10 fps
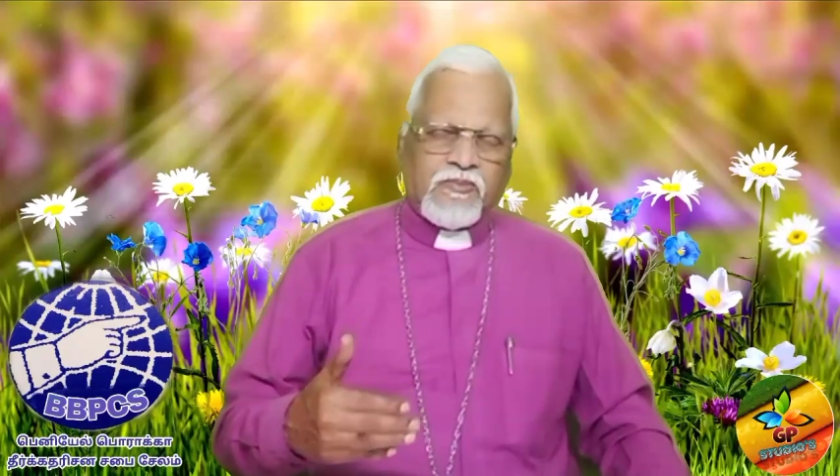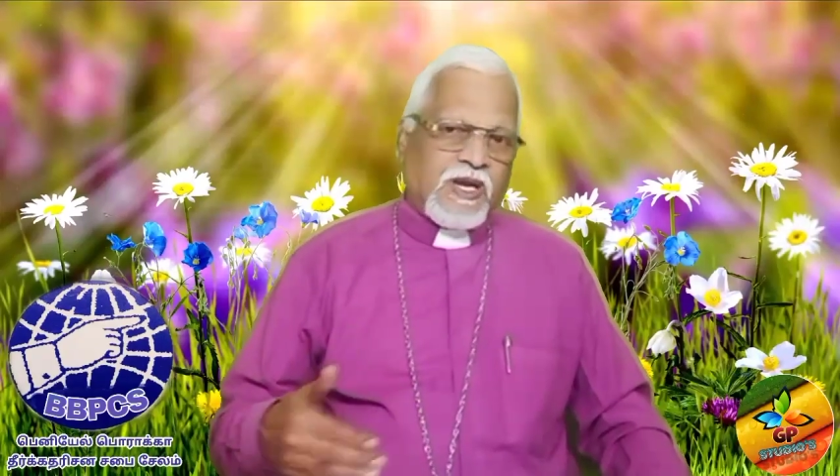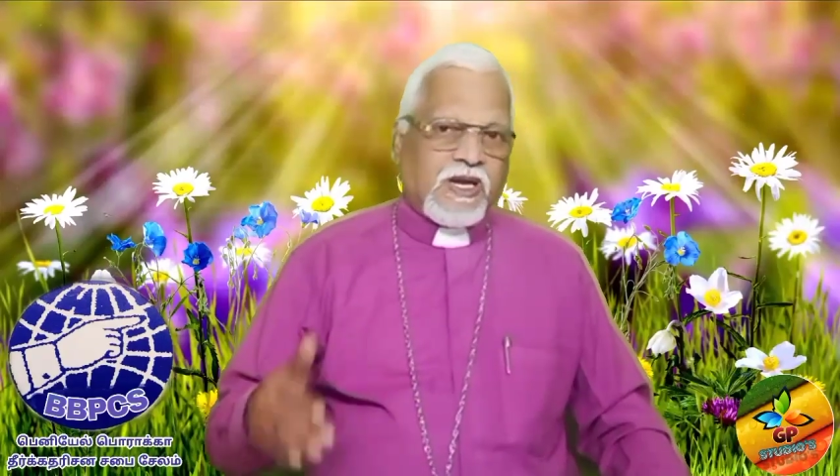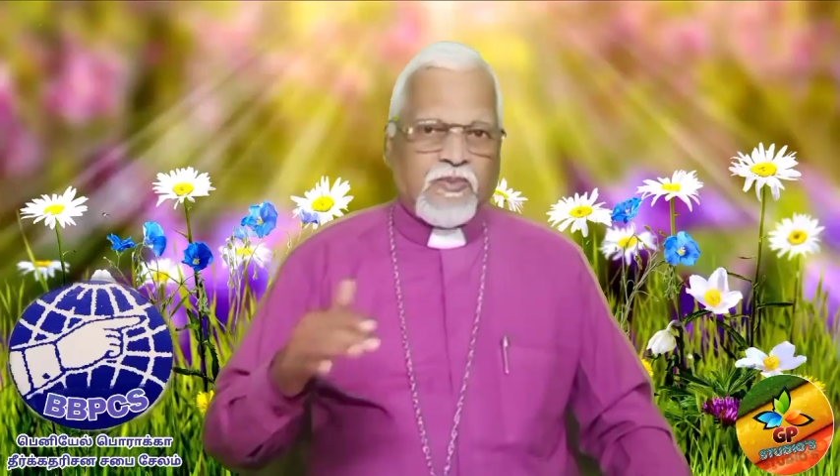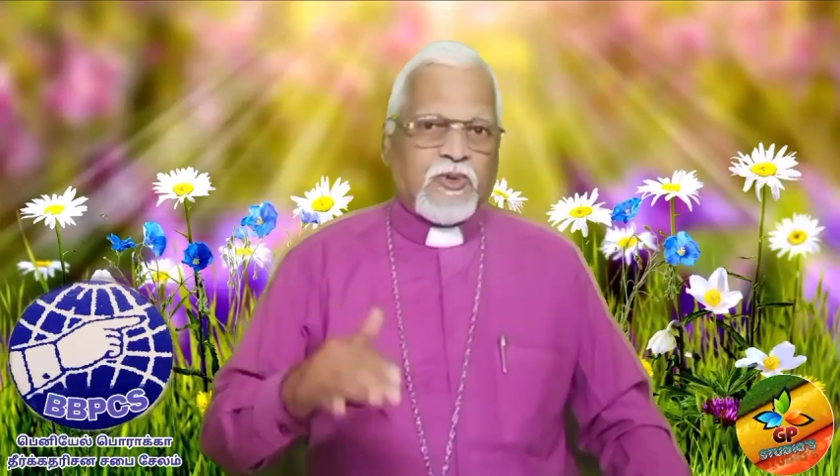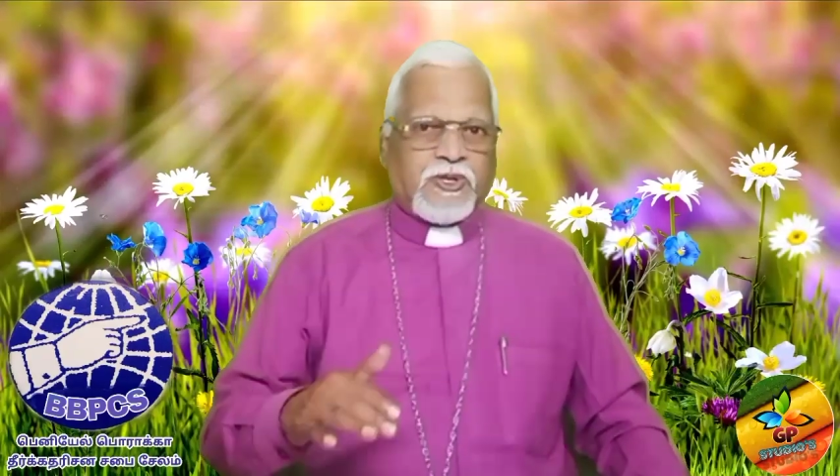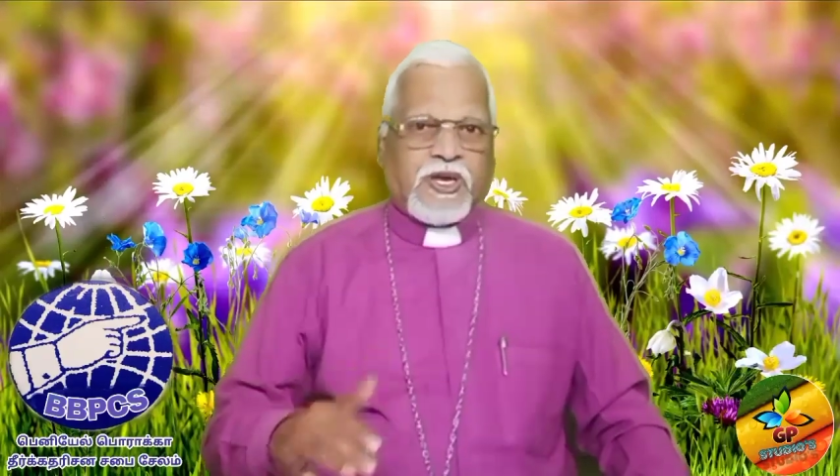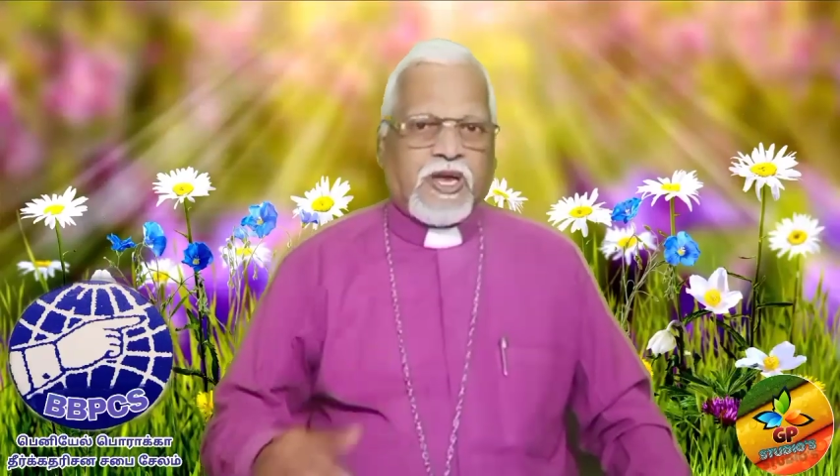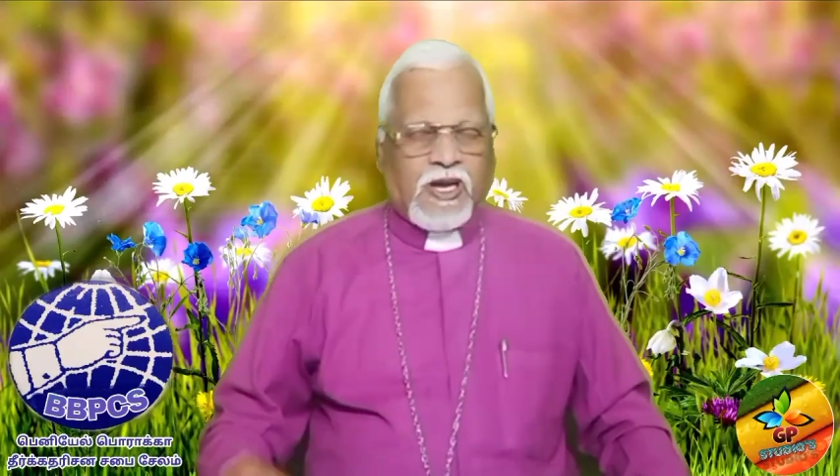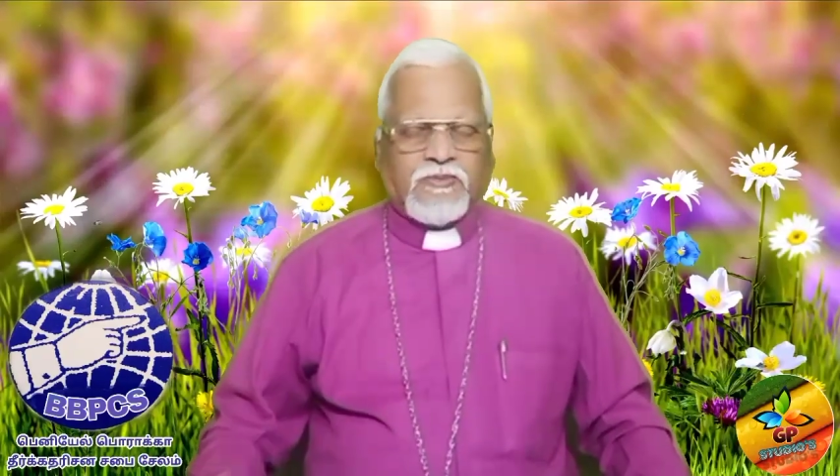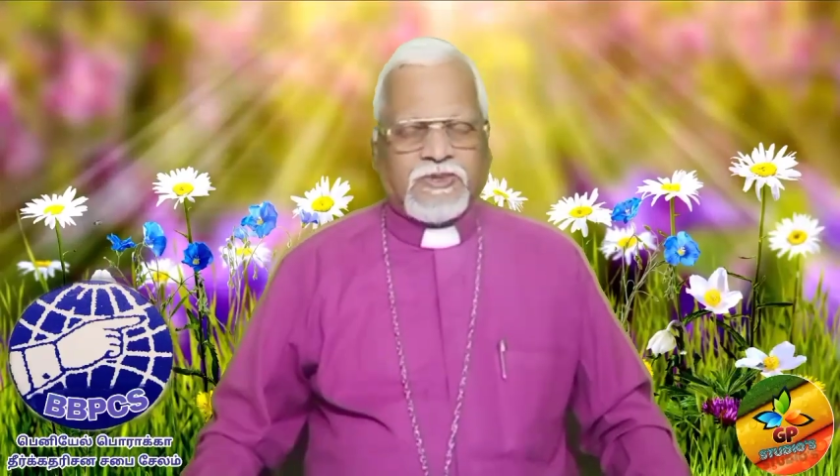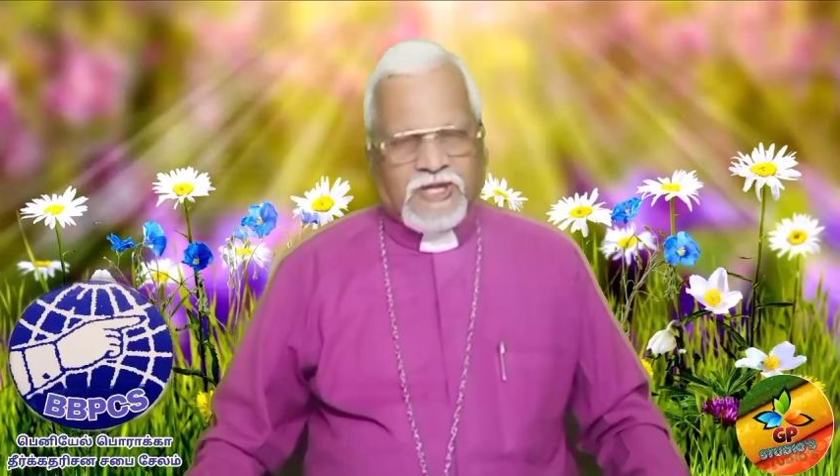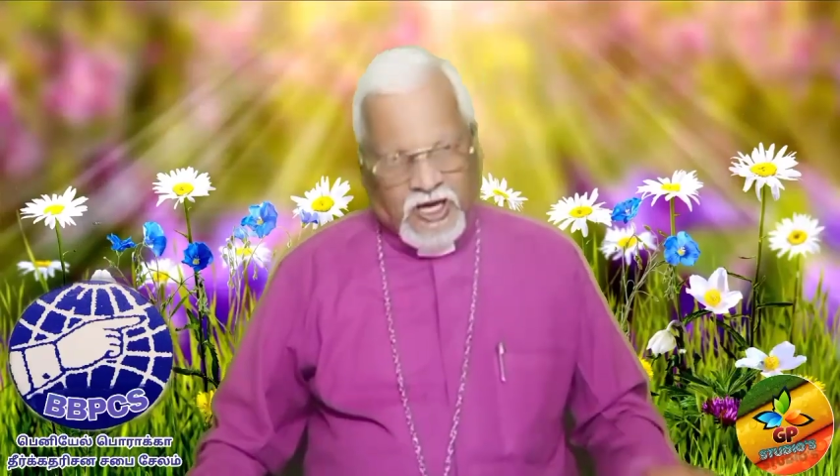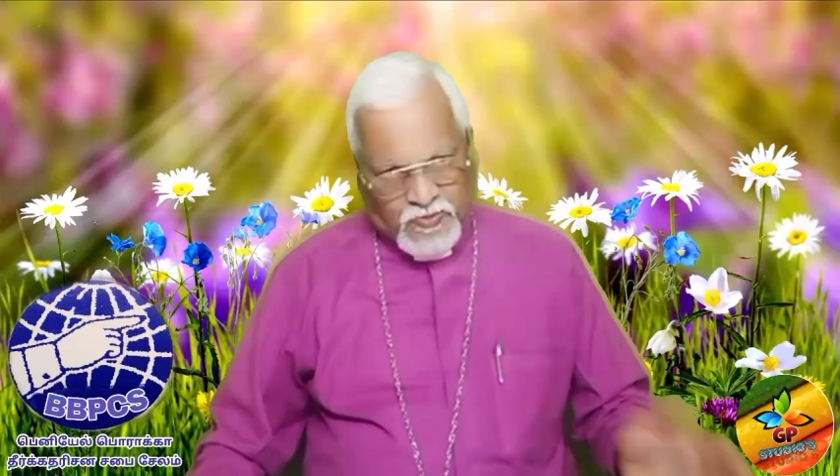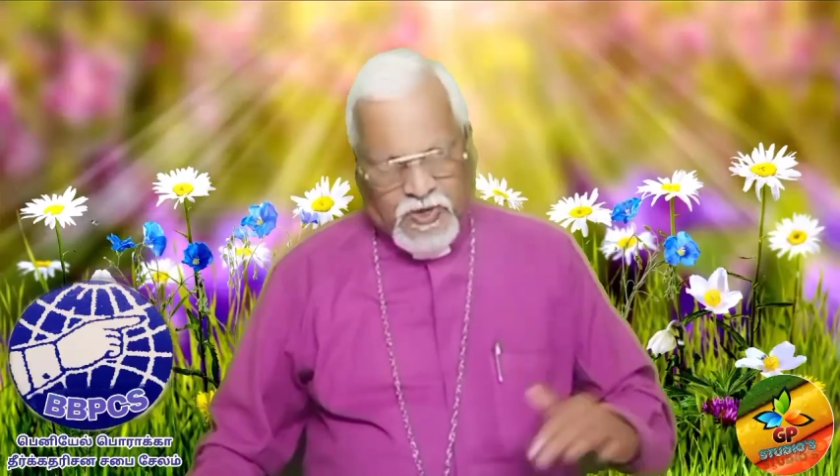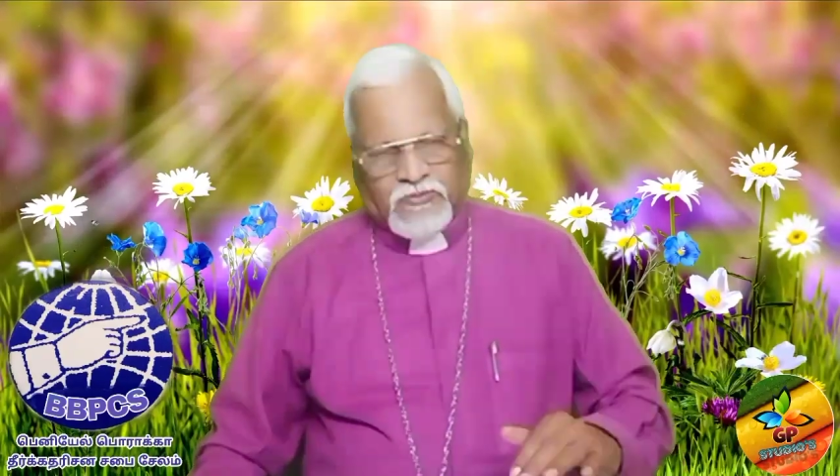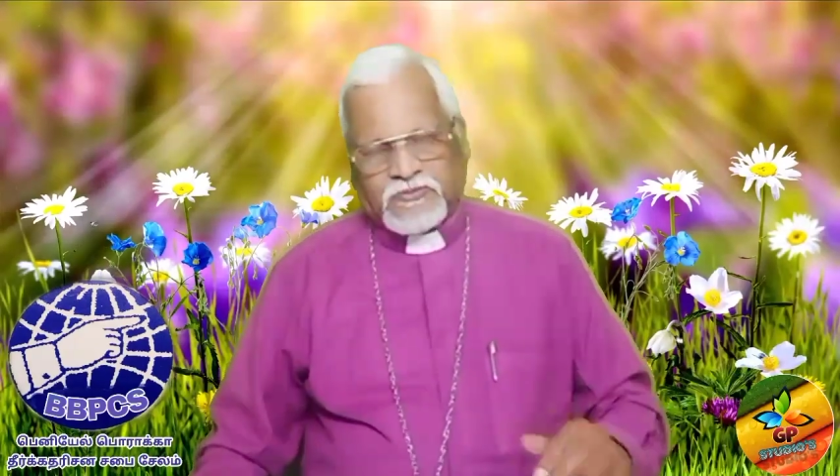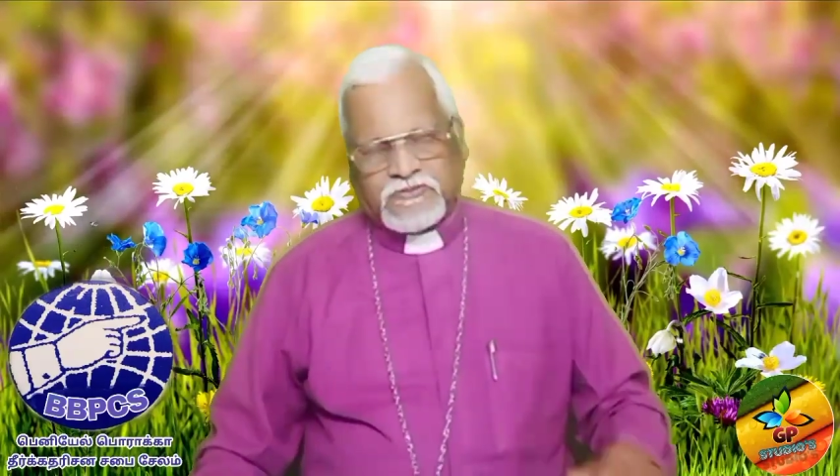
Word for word: மிக முக்கியம் தர்மம்